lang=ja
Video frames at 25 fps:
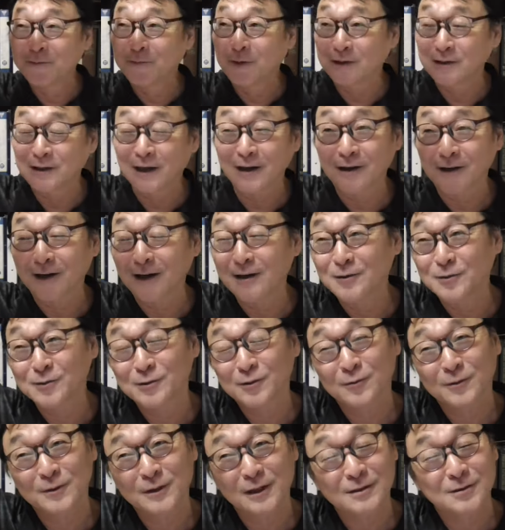まあ、だから彼
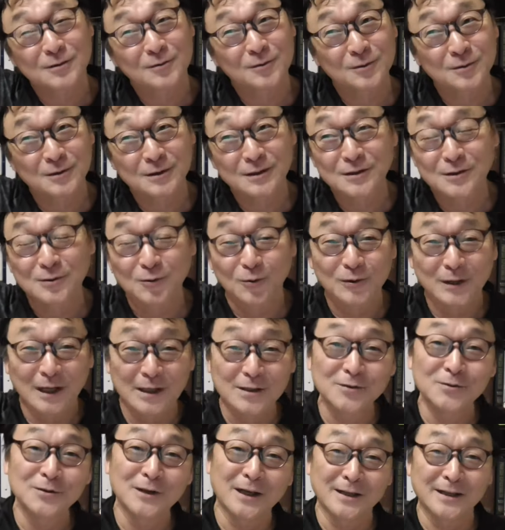女は私と身長同
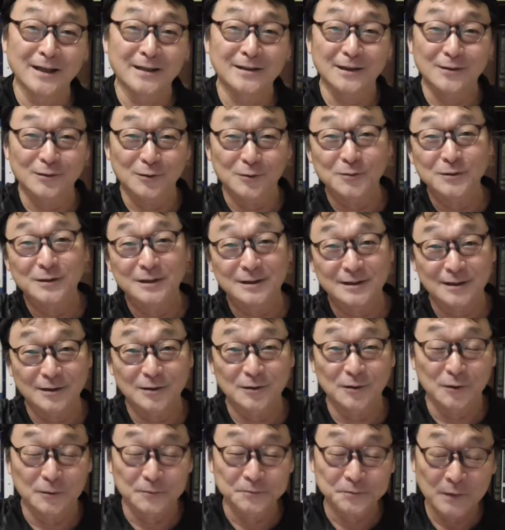じぐらいやったと思うんですけ
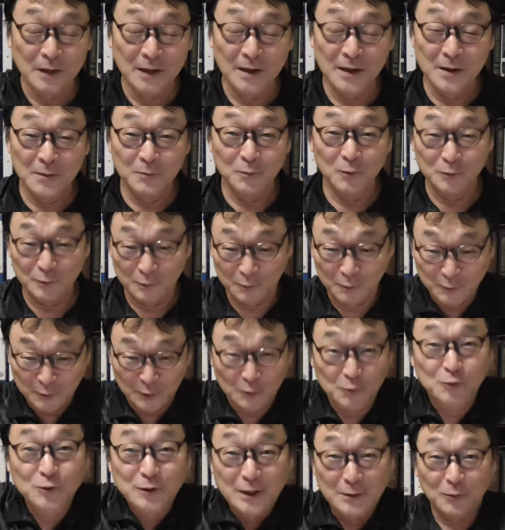ど、も
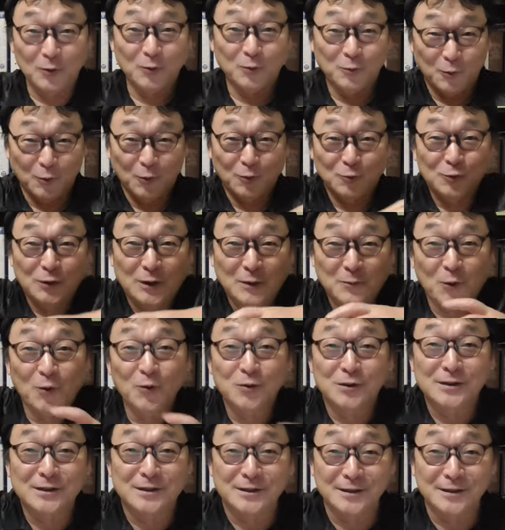う腕も、腕も大きい